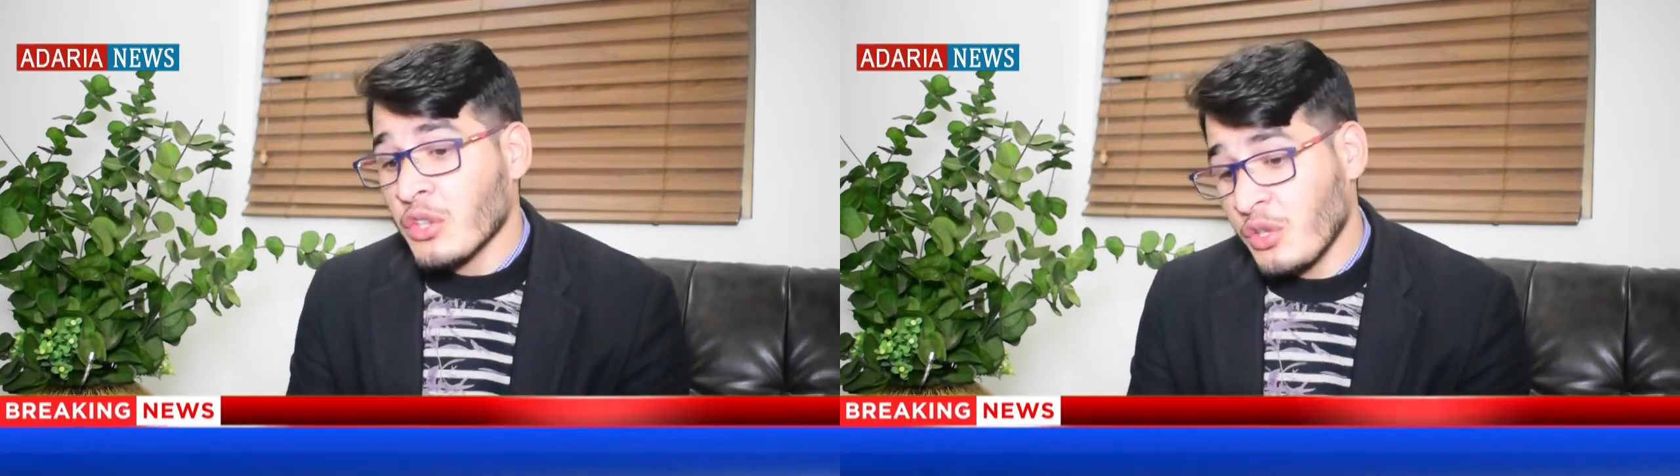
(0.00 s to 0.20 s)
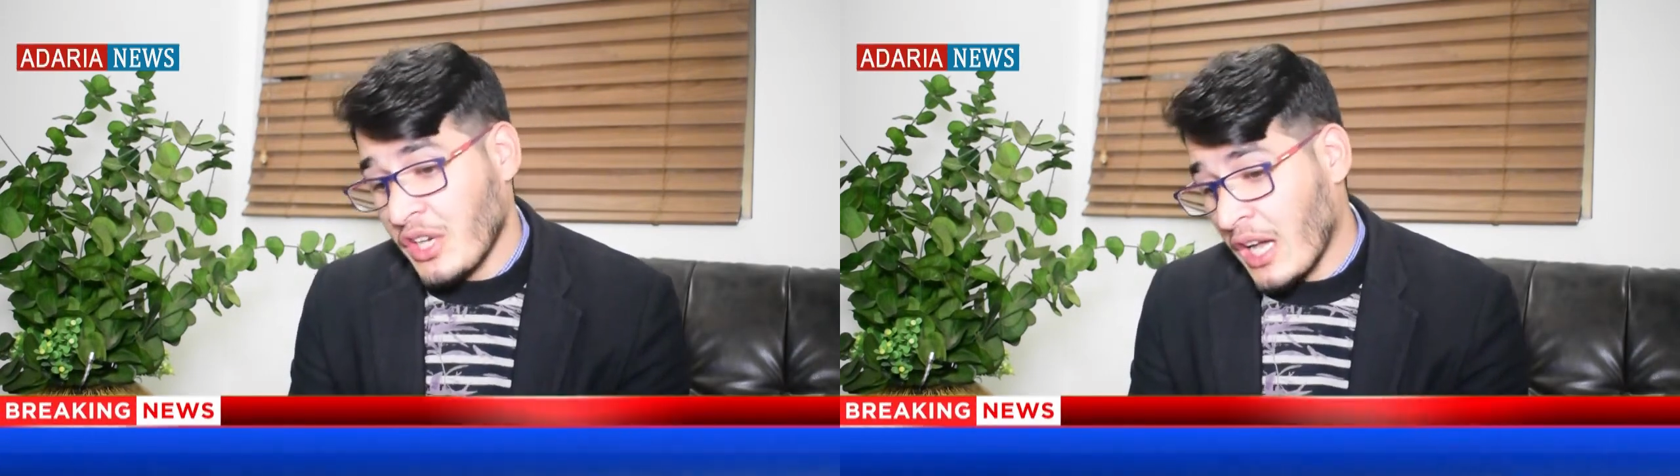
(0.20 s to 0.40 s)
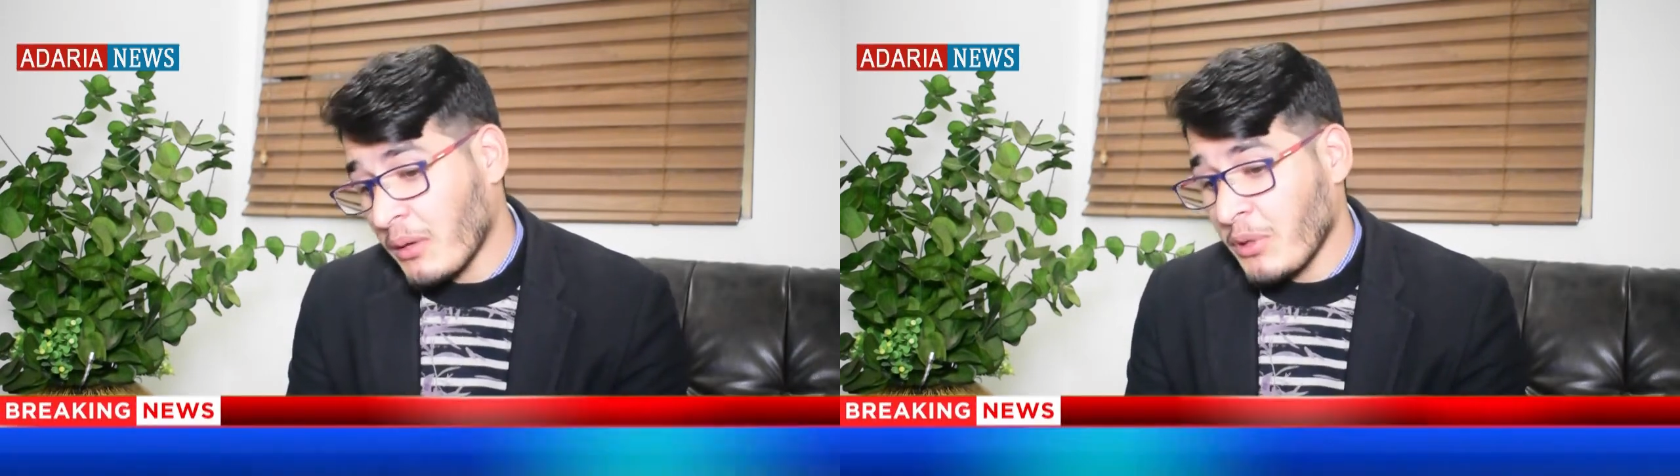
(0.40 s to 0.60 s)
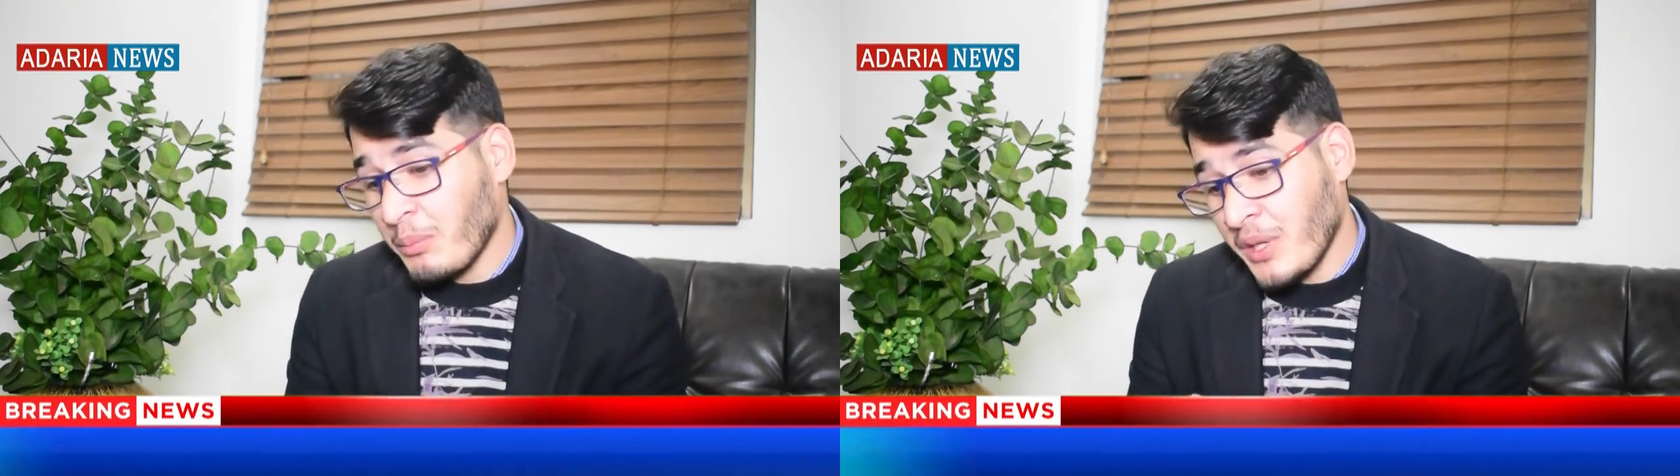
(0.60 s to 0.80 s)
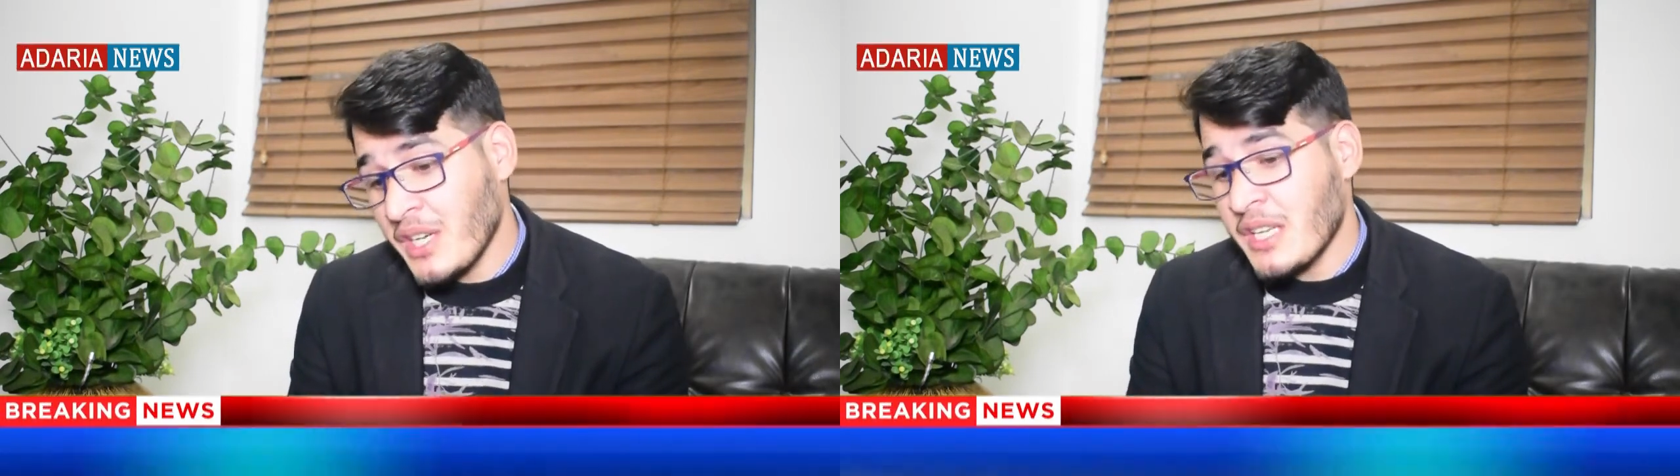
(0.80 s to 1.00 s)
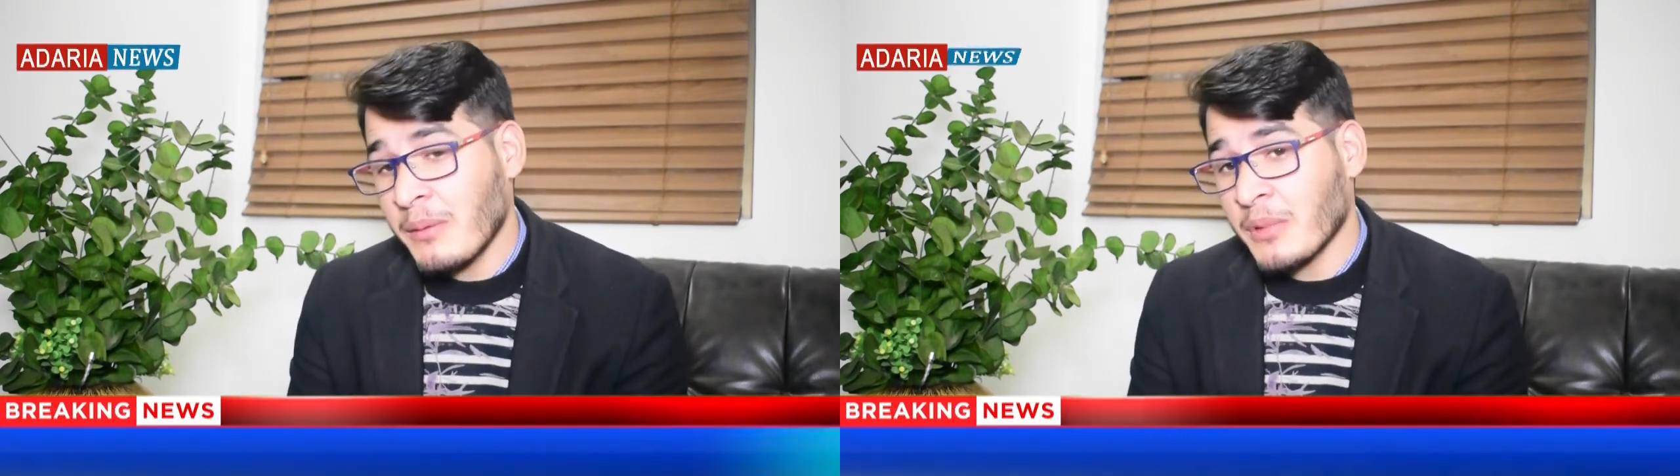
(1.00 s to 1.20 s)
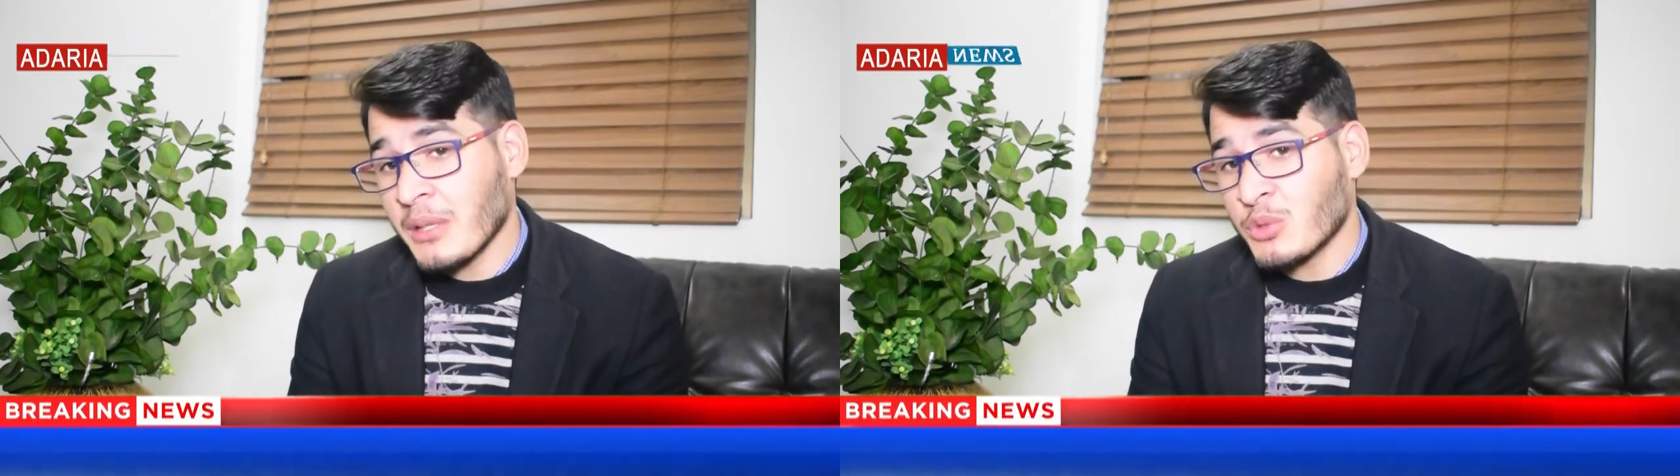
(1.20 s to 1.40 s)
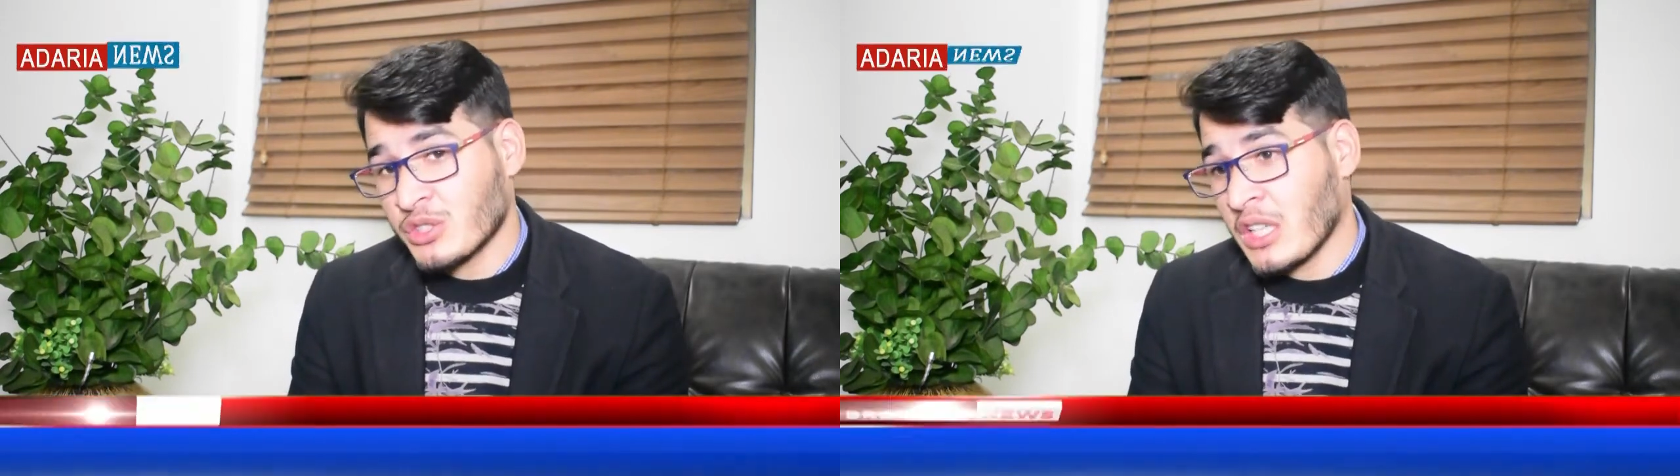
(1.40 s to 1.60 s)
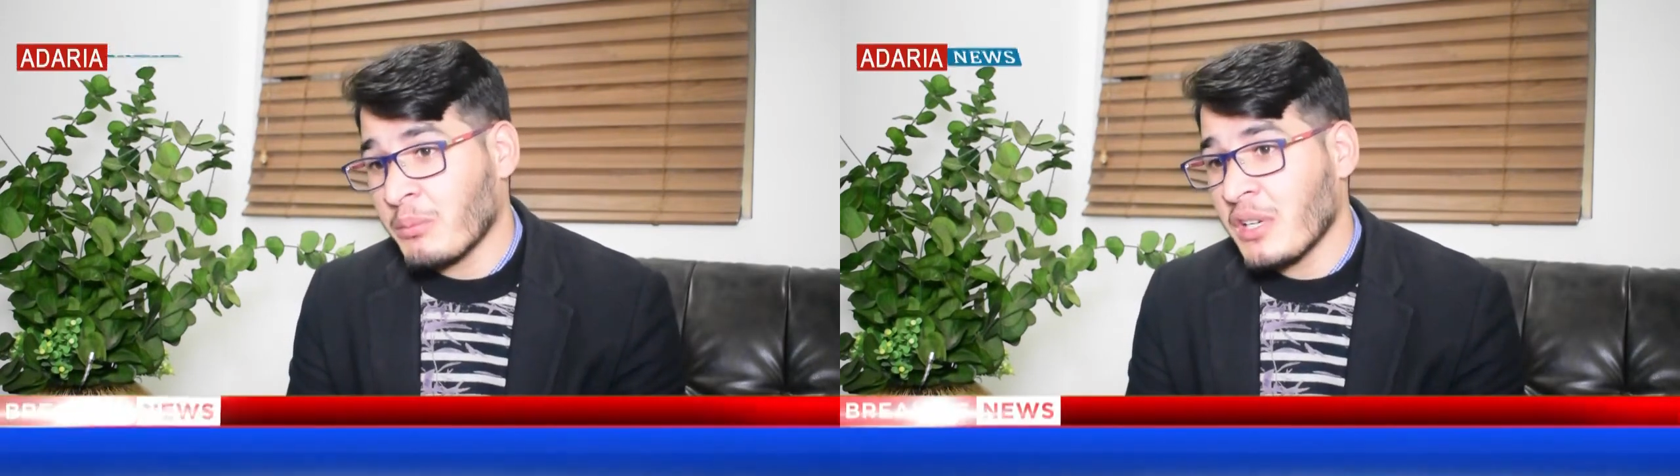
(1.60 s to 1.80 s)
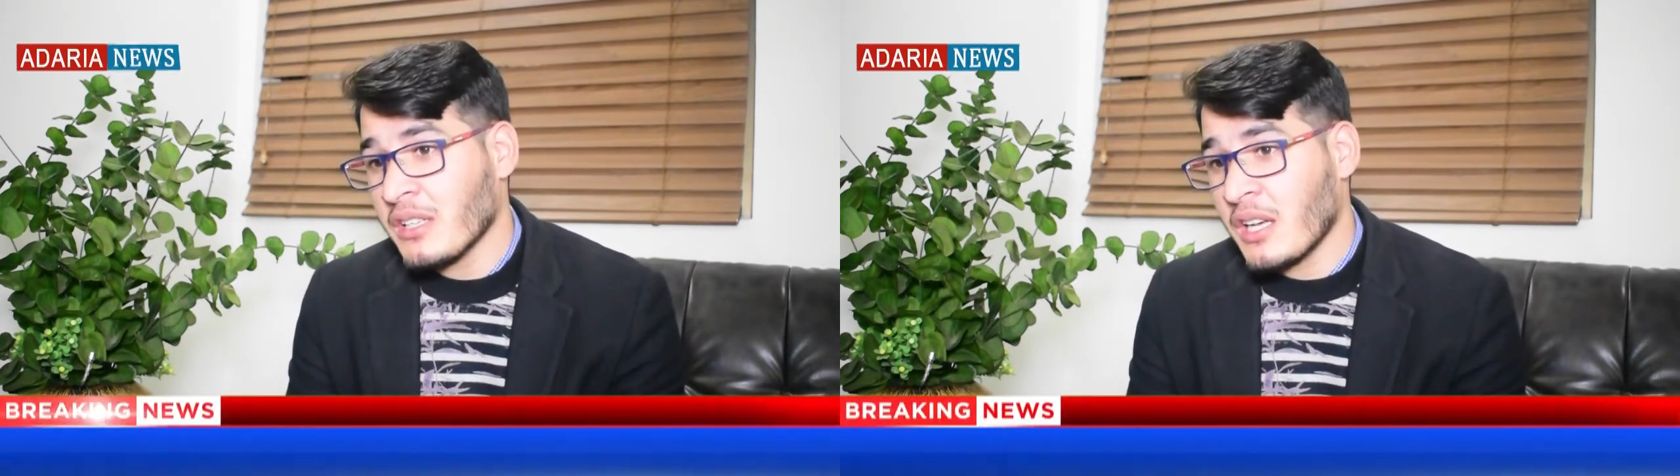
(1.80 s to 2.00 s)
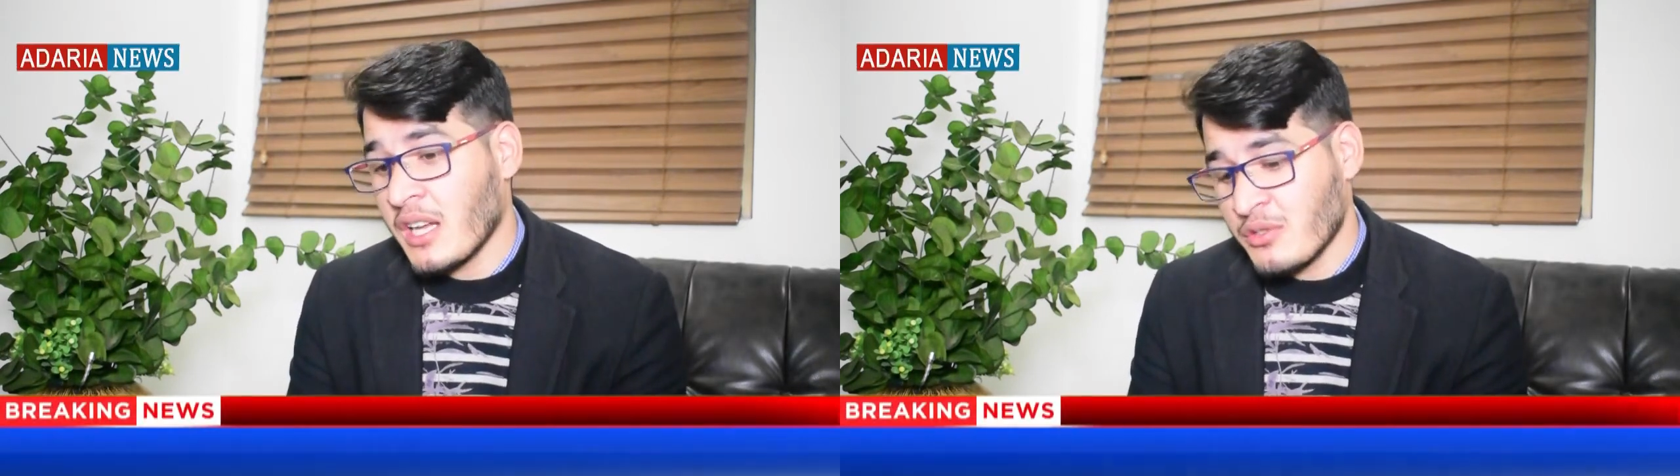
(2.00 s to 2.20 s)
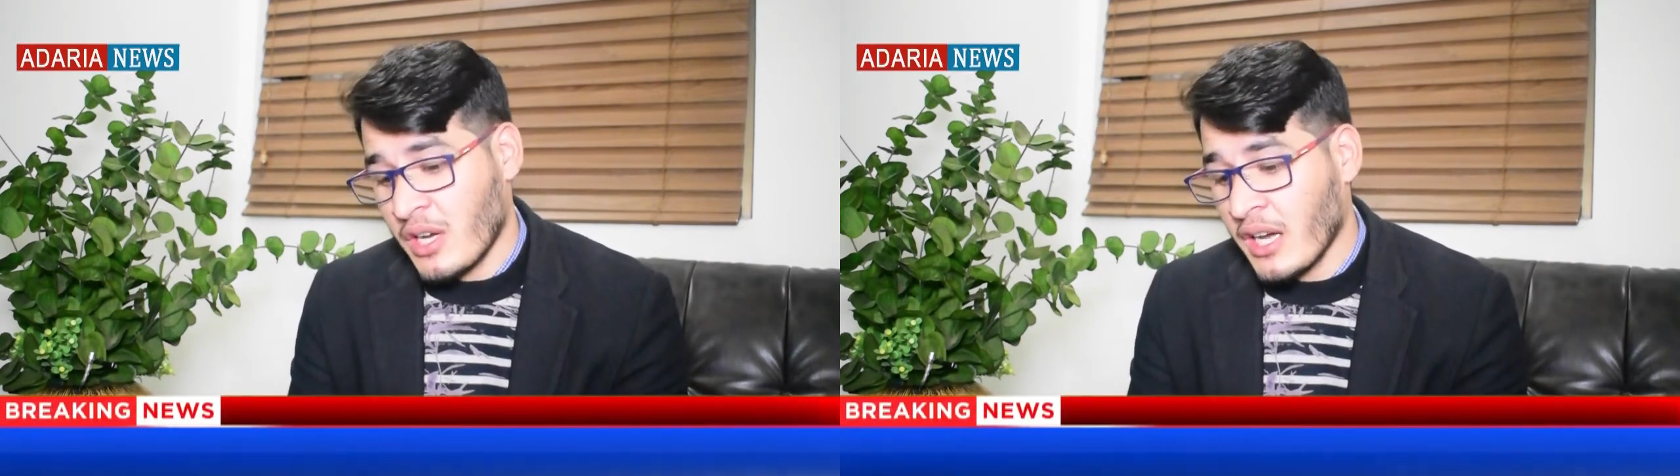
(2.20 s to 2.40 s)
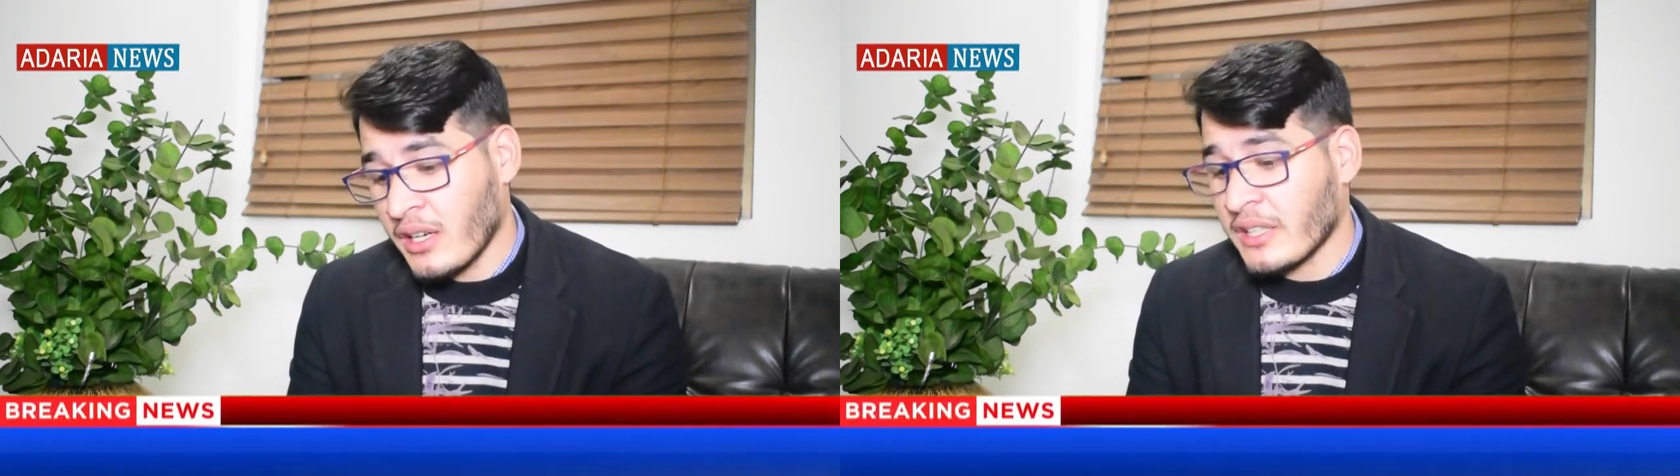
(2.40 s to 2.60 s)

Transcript: तो यहाँ पे पीडीएम के मुस्तकबिल का जो है